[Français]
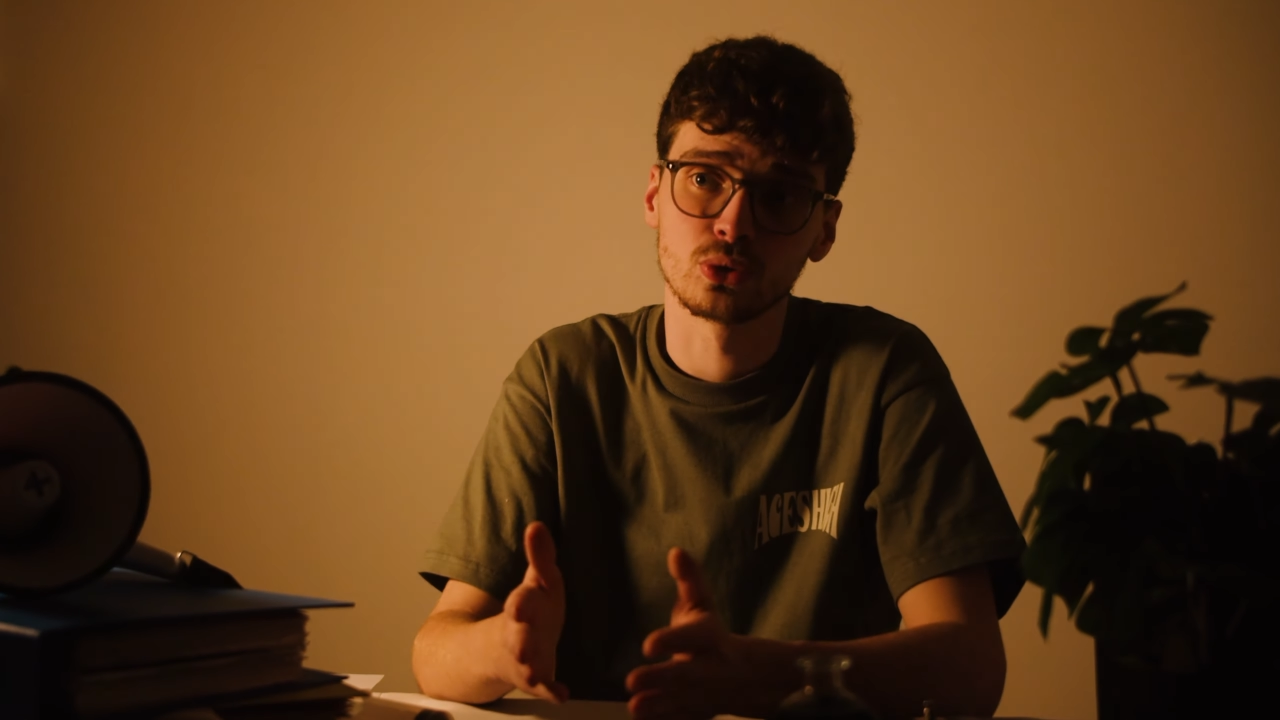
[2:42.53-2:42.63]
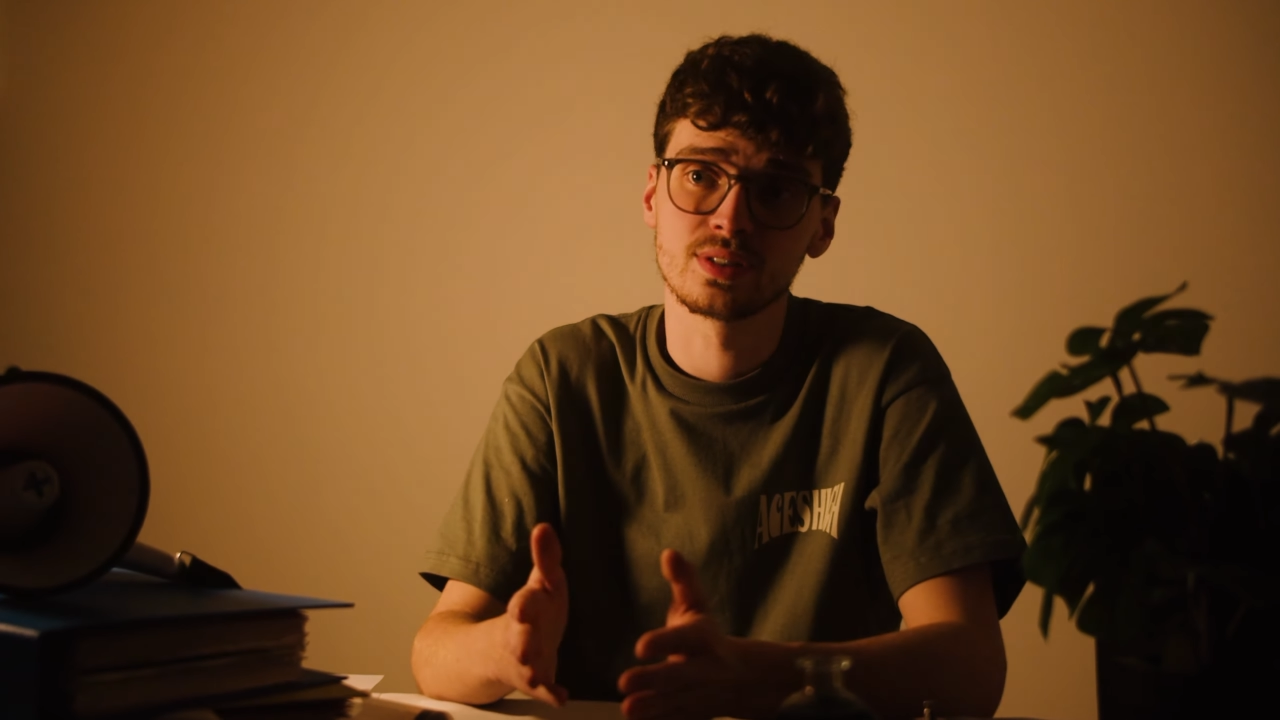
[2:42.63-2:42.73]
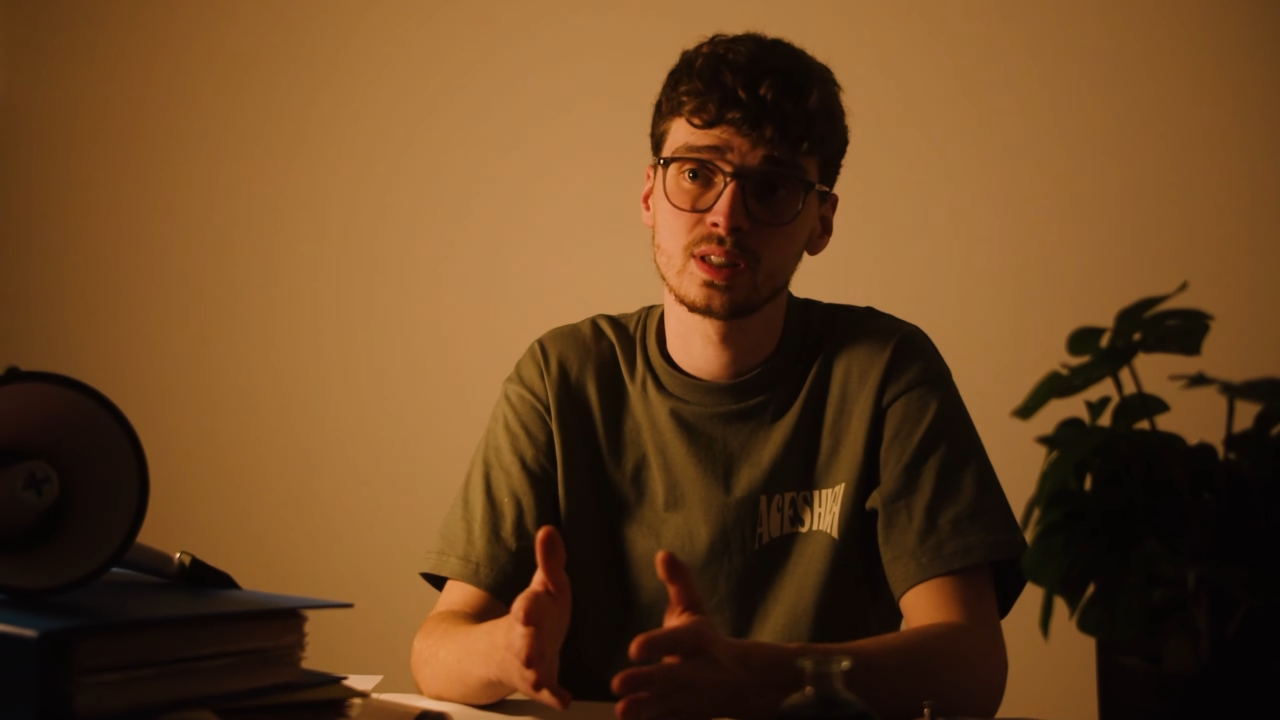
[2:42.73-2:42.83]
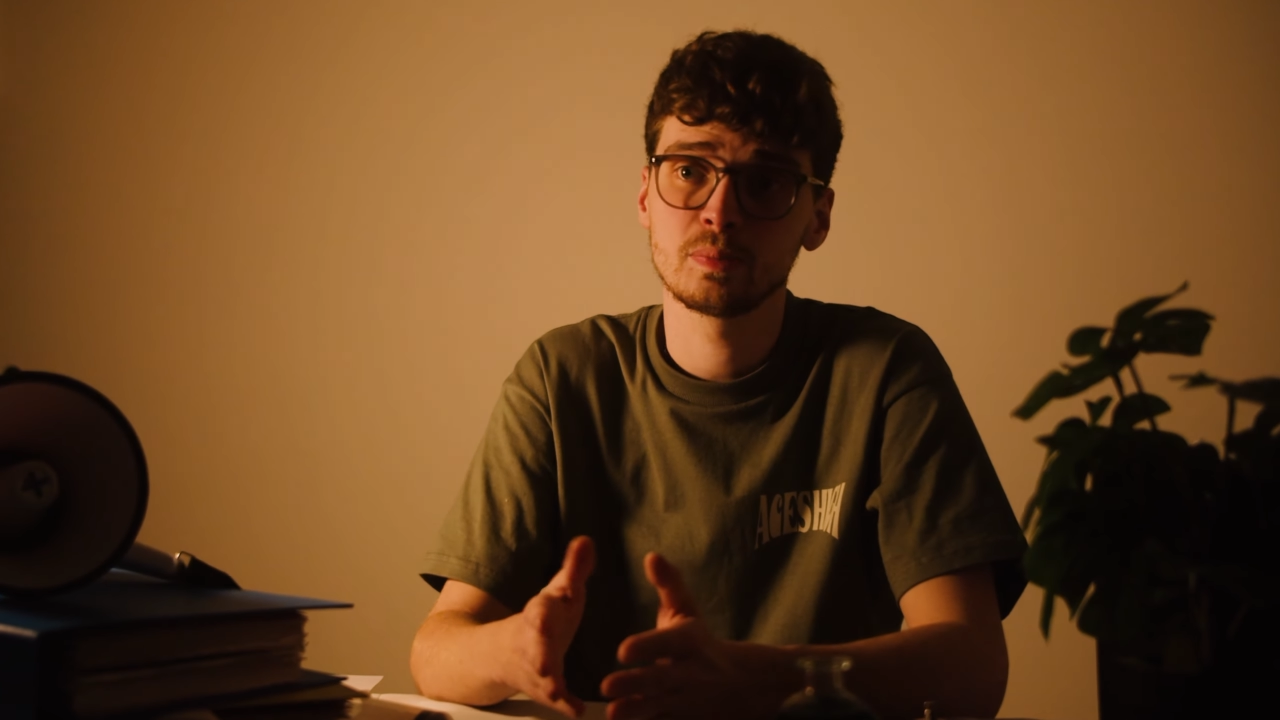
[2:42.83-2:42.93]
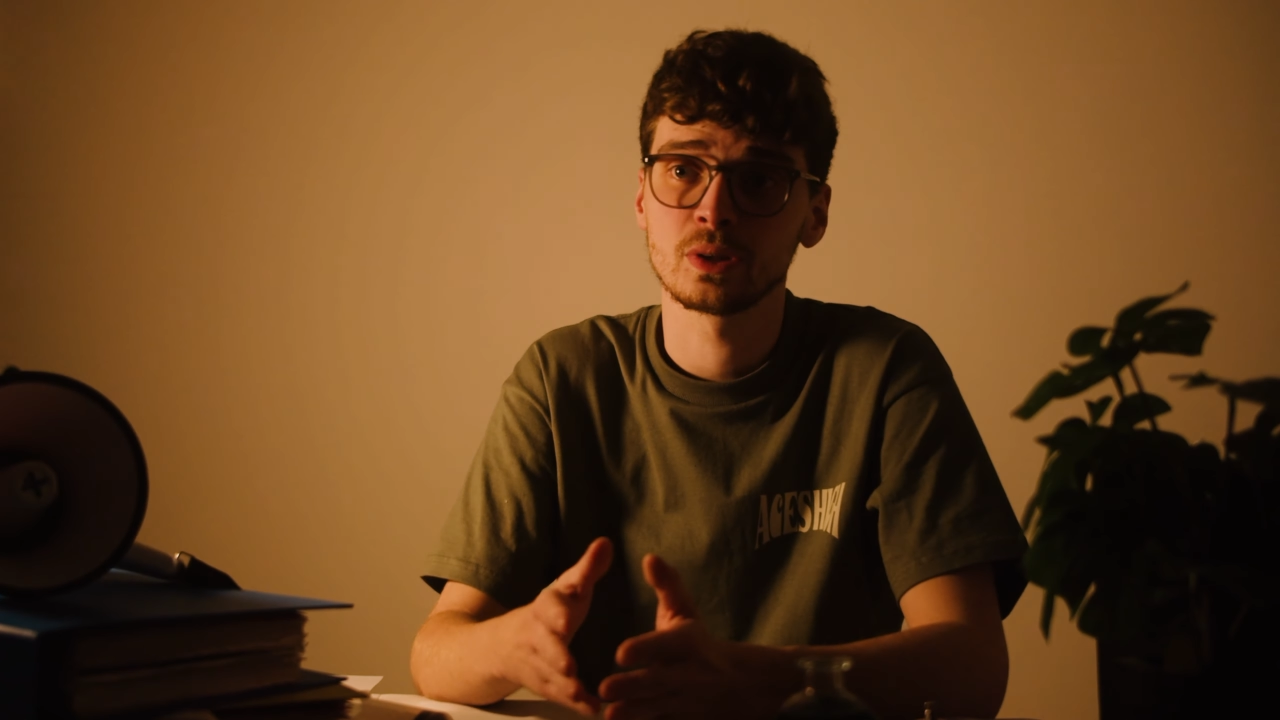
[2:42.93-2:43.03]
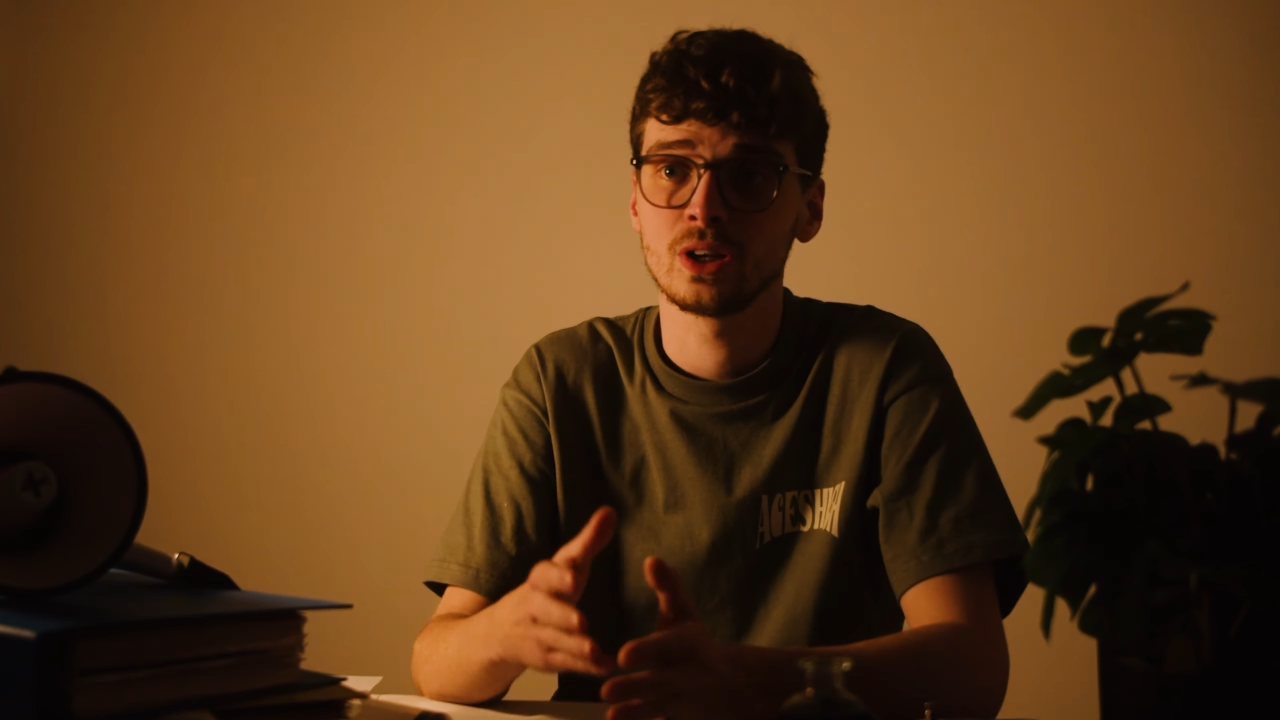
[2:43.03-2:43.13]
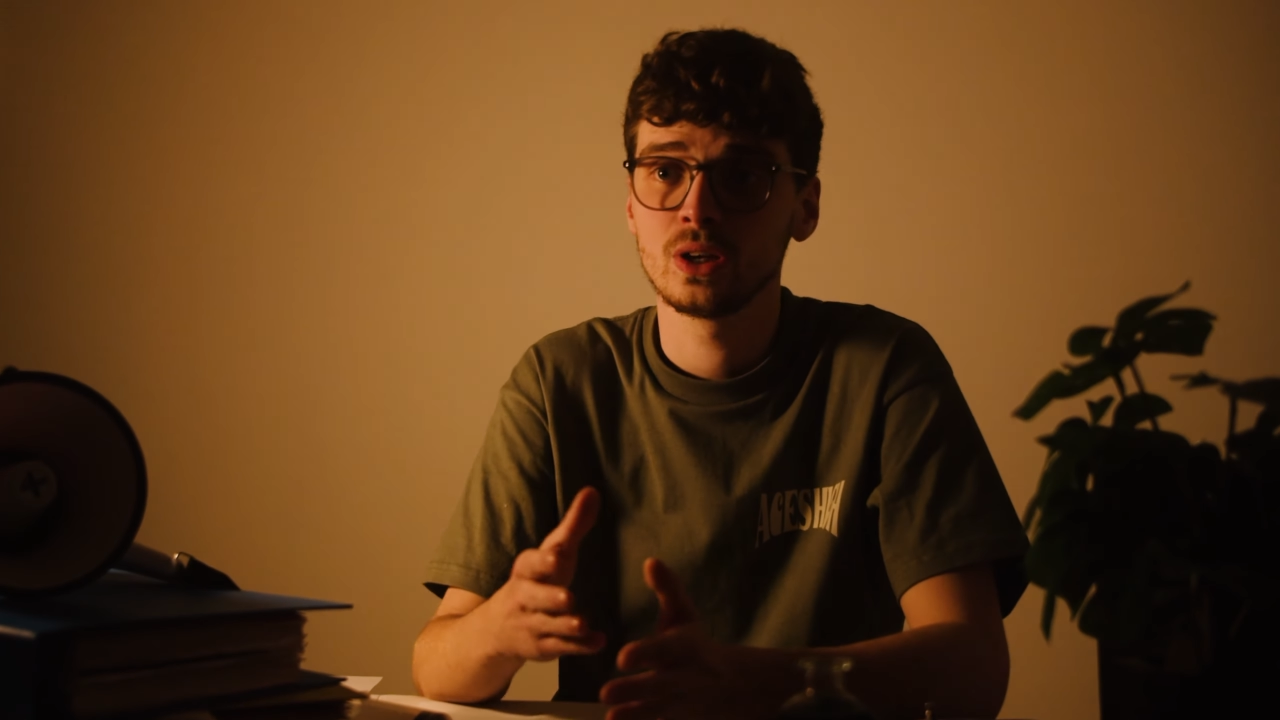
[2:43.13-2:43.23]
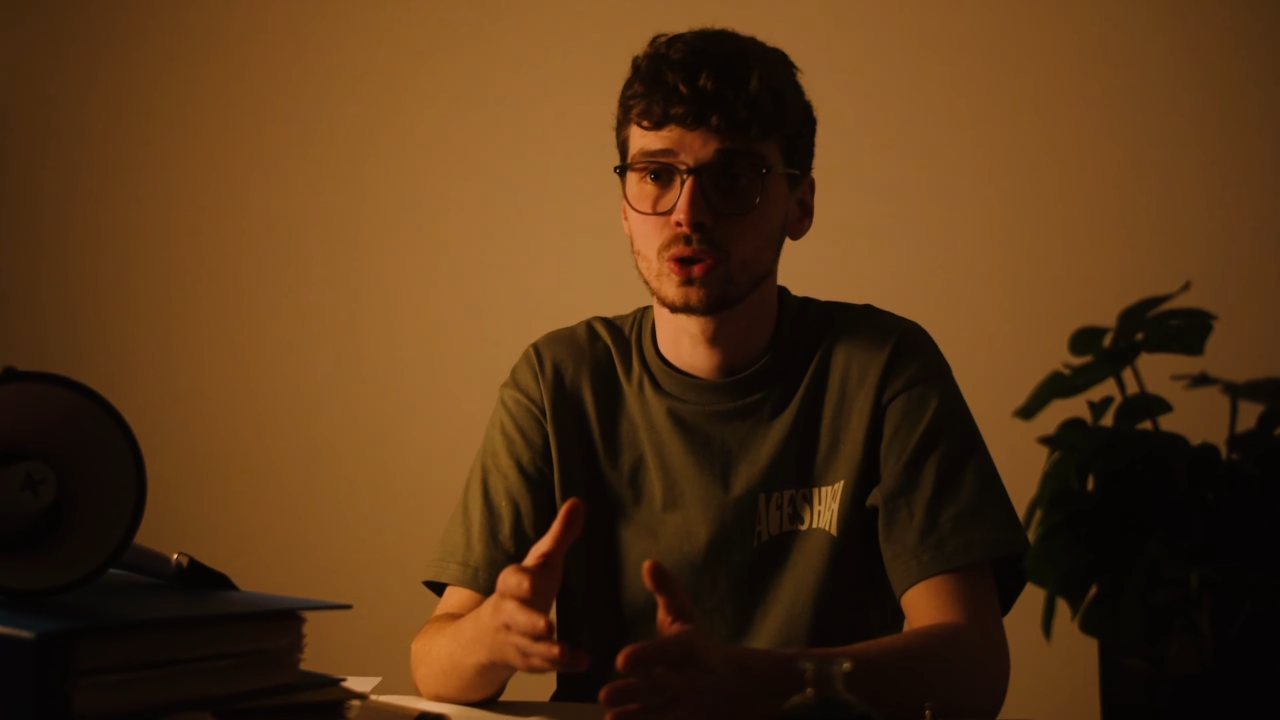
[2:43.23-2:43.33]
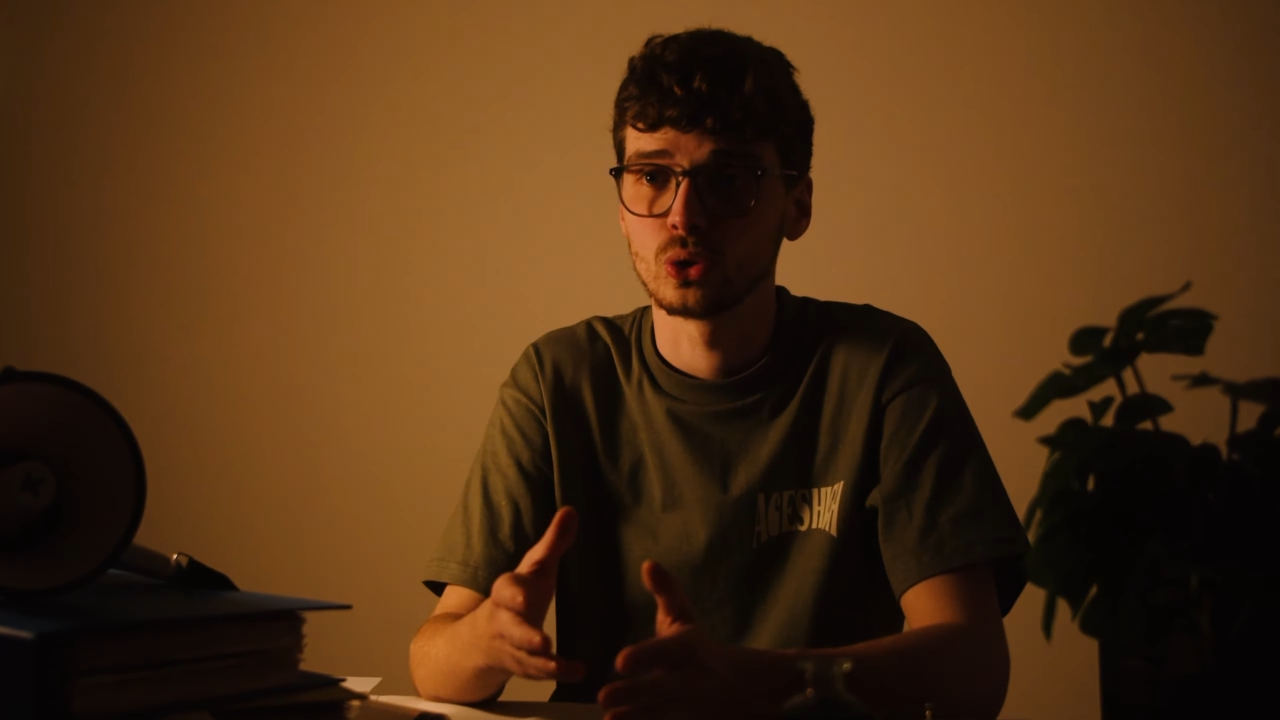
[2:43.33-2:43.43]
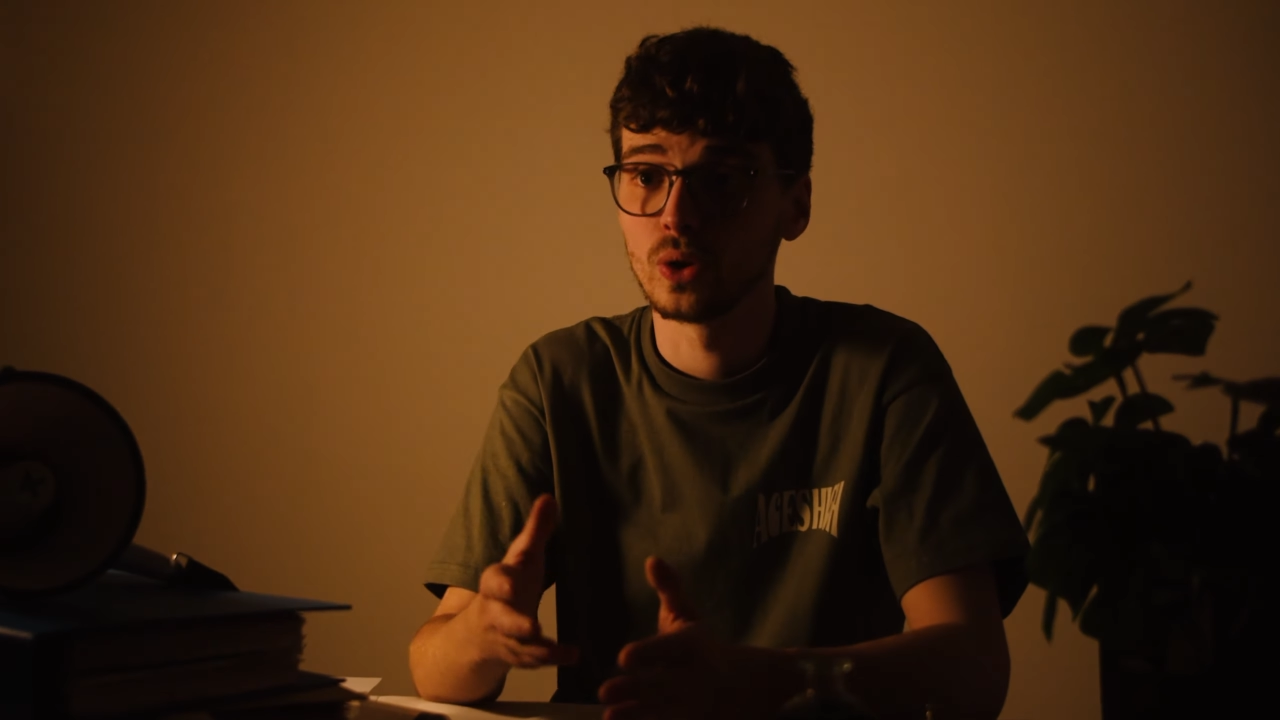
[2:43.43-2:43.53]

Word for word: dissipe, que le